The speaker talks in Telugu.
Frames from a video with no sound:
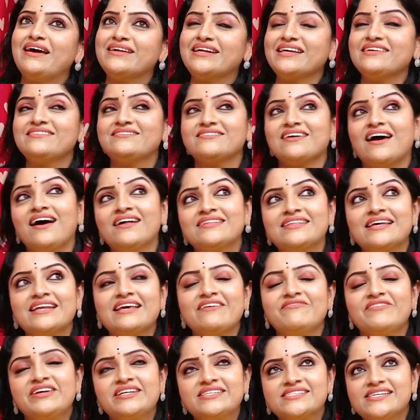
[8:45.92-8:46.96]
అంటే జాతర
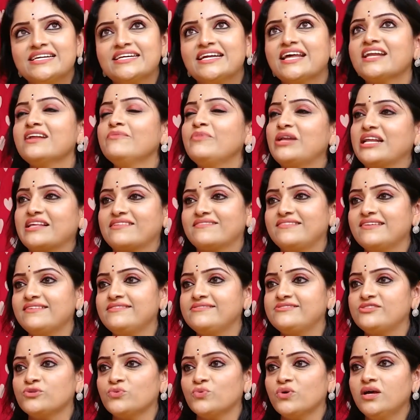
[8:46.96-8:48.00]
ఈవెంట్స్ అంటేనే మనకు
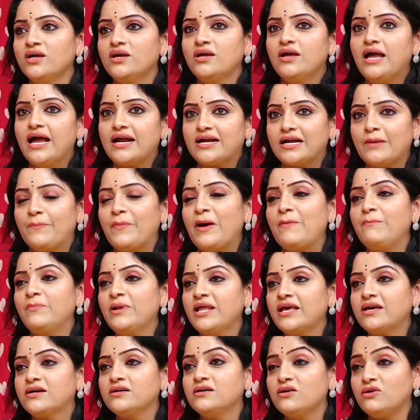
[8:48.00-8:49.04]
తెలుసు అక్కడ
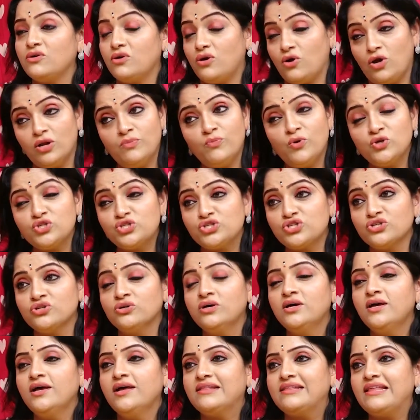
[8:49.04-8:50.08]
పబ్లిక్ ఆల్మోస్ట్
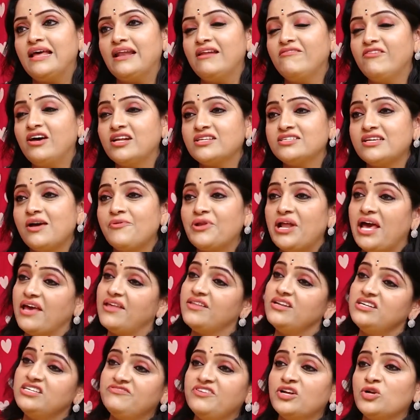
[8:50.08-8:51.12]
తెల్లవారుజామున
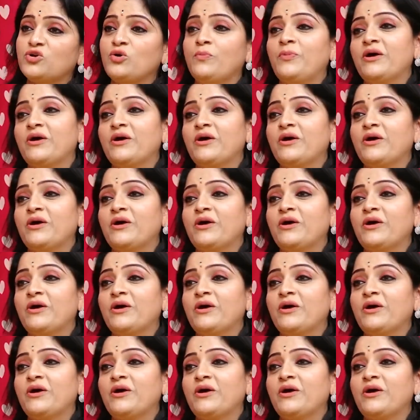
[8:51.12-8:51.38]
ఐదింటి వరకు